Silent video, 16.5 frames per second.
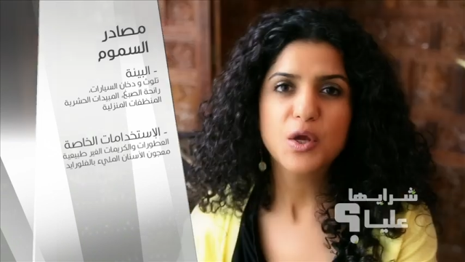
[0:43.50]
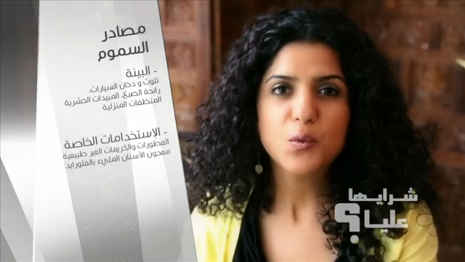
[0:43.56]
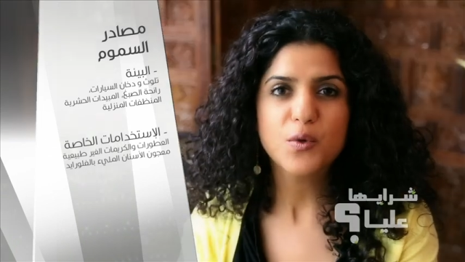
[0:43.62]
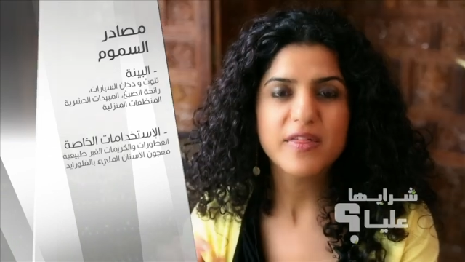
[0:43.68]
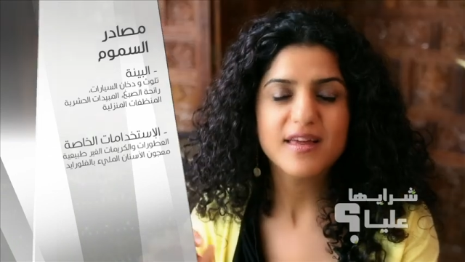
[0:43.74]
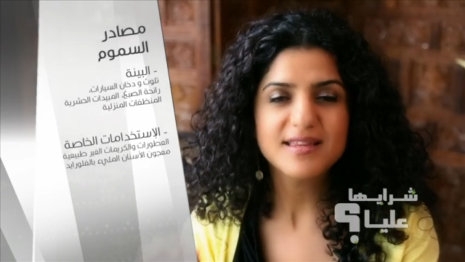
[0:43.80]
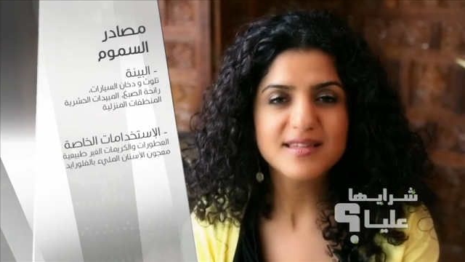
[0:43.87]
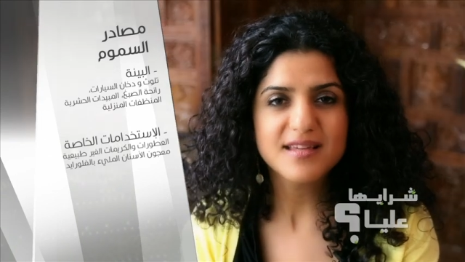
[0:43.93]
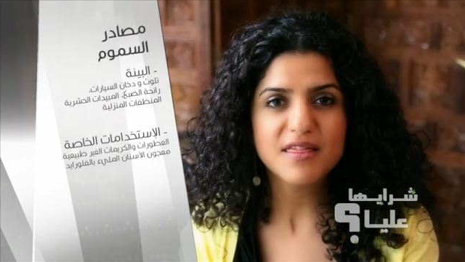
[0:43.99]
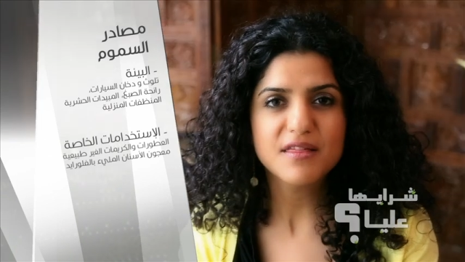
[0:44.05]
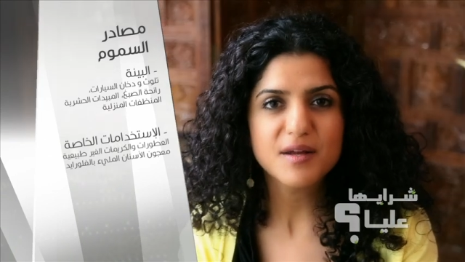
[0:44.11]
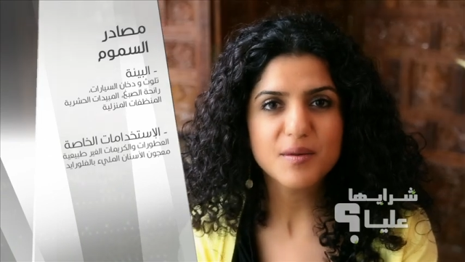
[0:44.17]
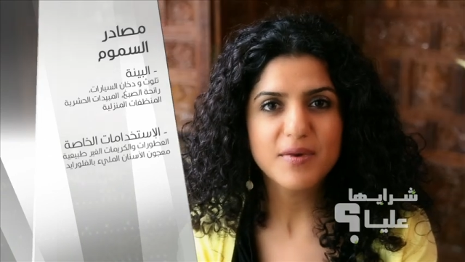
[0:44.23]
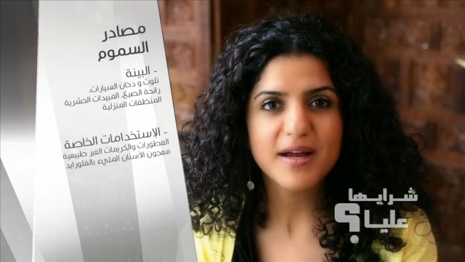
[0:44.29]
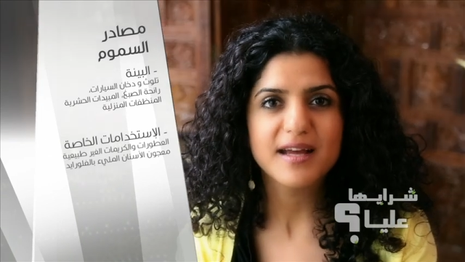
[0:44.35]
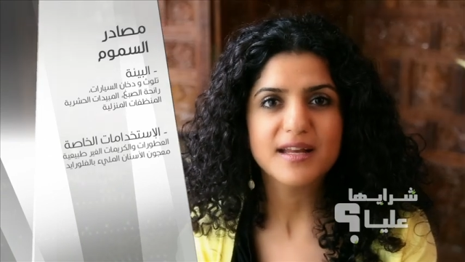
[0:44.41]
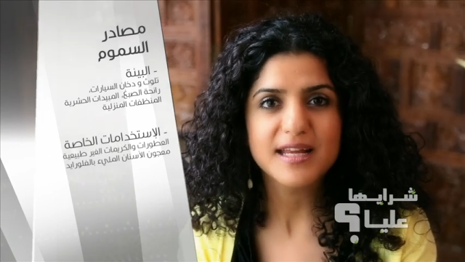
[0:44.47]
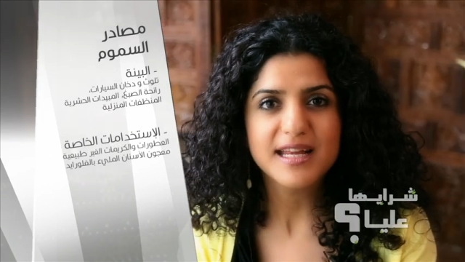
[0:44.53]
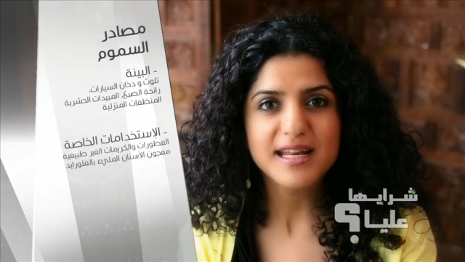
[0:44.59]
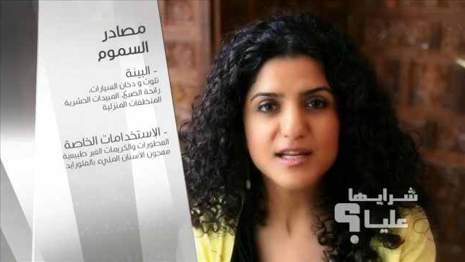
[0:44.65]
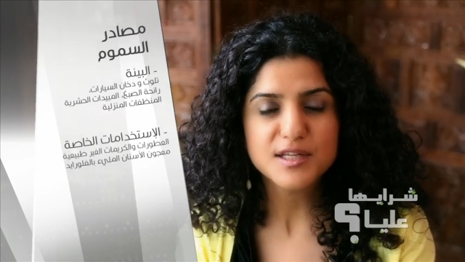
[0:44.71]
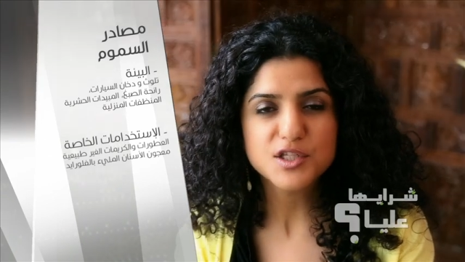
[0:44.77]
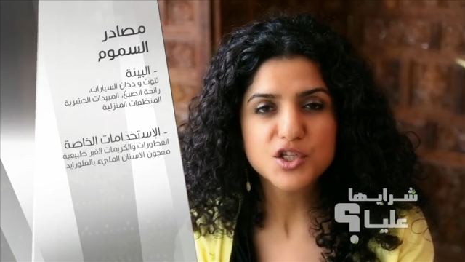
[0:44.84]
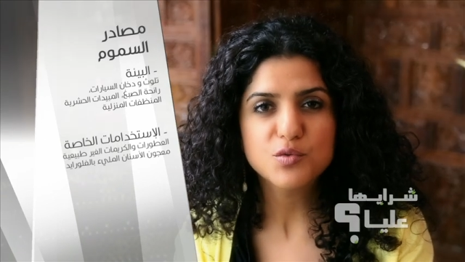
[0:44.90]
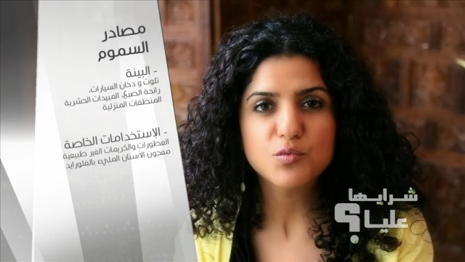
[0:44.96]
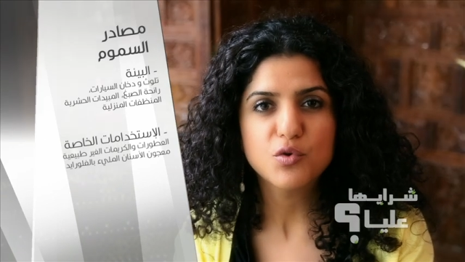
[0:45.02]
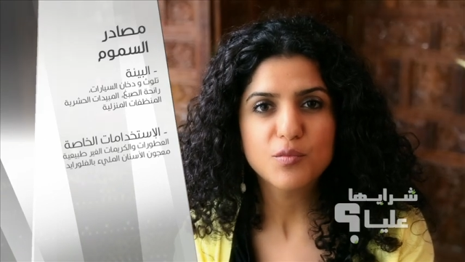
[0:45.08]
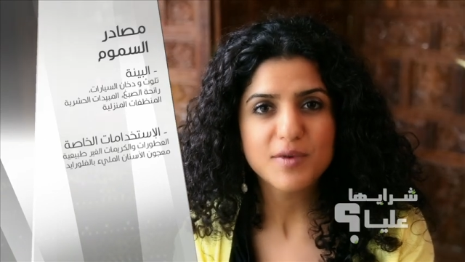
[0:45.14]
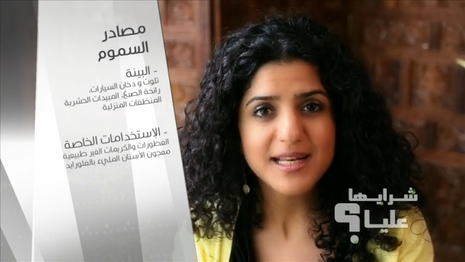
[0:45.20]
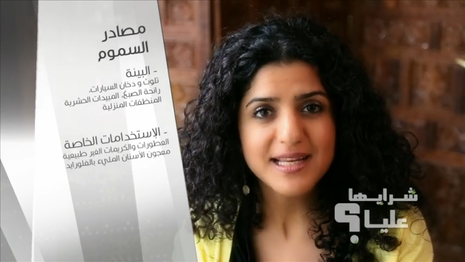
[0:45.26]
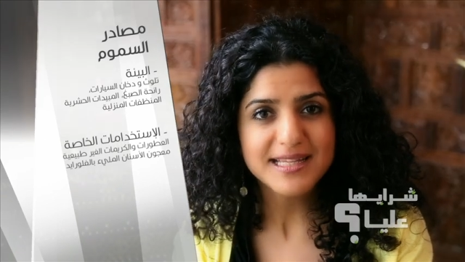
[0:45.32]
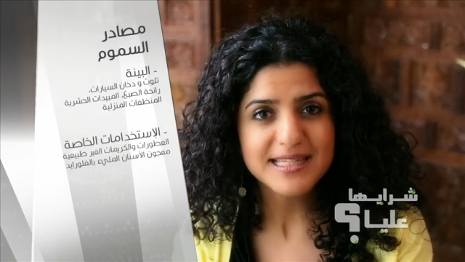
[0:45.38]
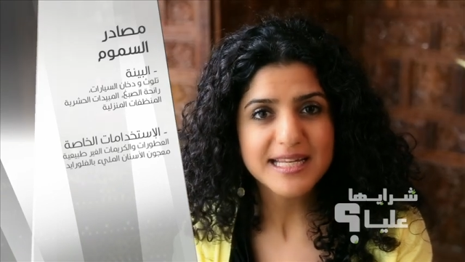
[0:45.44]
وإذا تنظر بعد إلى
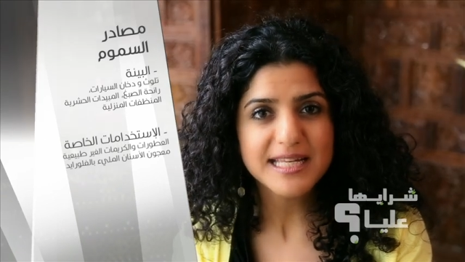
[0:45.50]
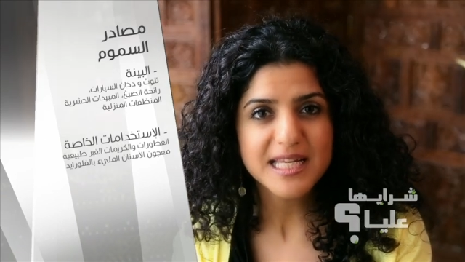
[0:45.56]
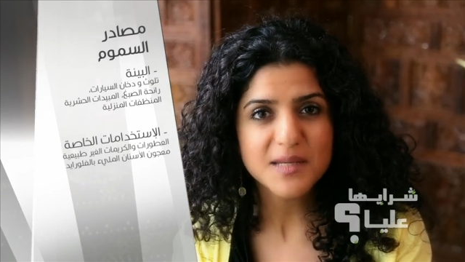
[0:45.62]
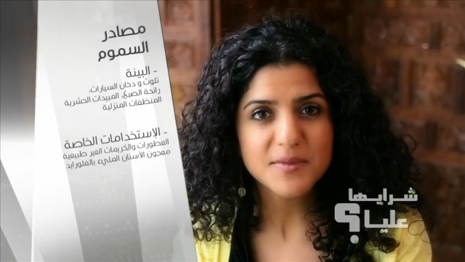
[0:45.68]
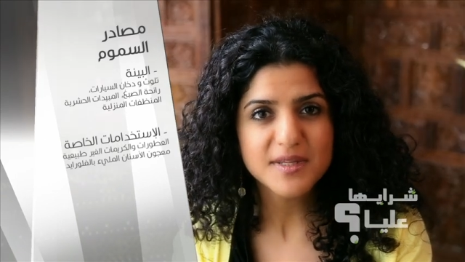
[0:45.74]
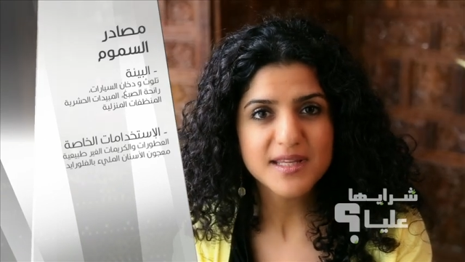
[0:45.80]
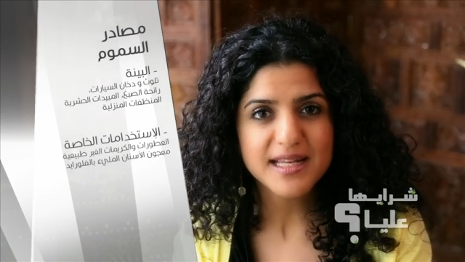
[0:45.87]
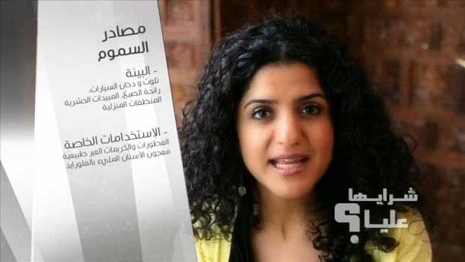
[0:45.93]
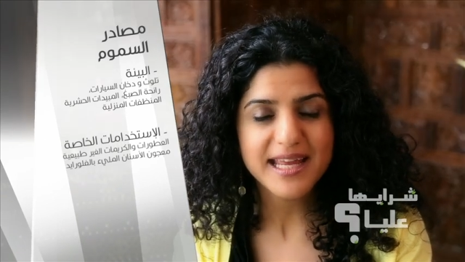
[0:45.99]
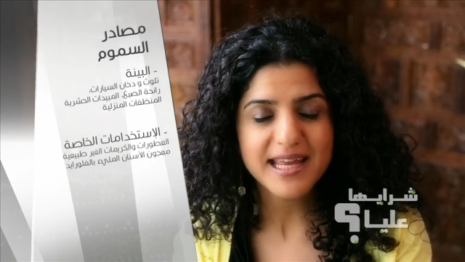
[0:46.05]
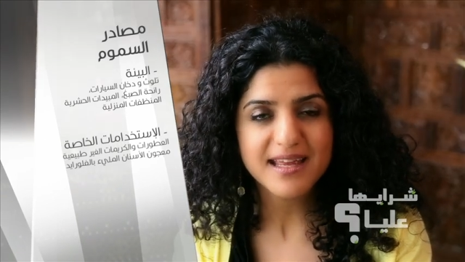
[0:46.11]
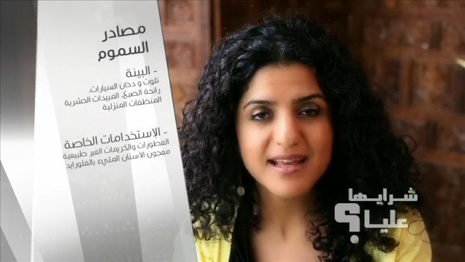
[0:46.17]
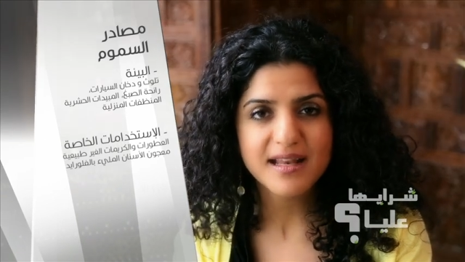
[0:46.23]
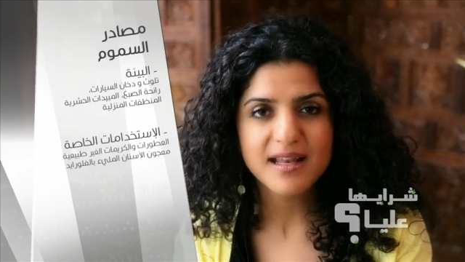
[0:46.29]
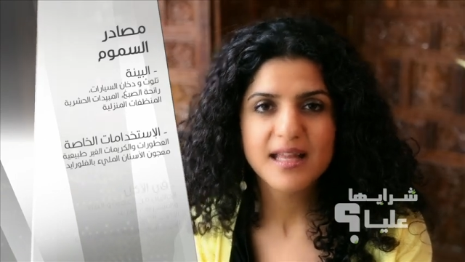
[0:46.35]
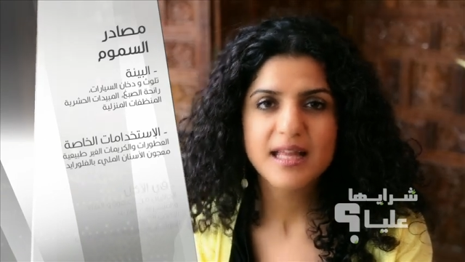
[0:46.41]
السموم اللي تينا من الأكل